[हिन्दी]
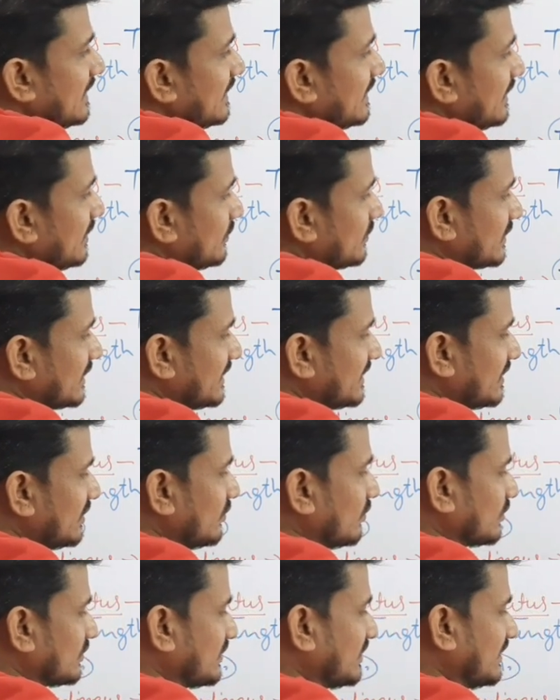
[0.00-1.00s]
हाईली
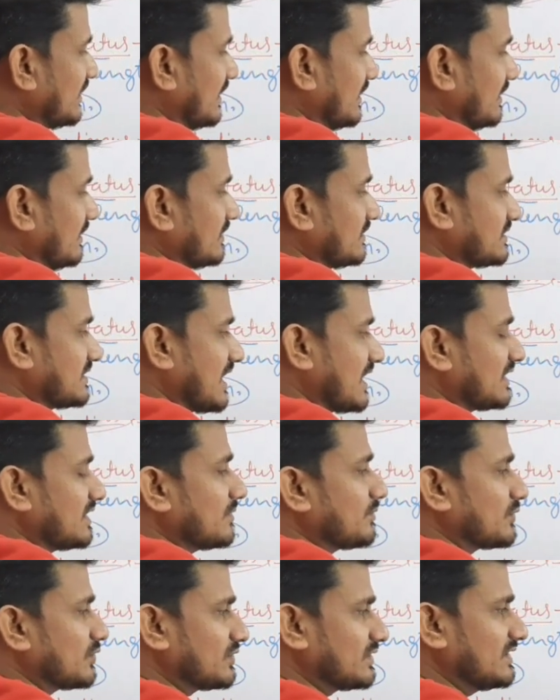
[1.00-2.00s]
न्यूट्रिटिव होती हैं
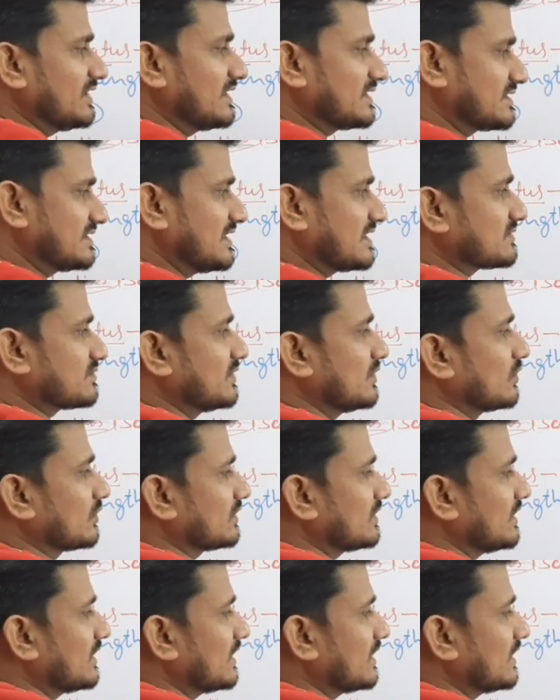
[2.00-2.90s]
ज़्यादा प्रोटीनेशियस भी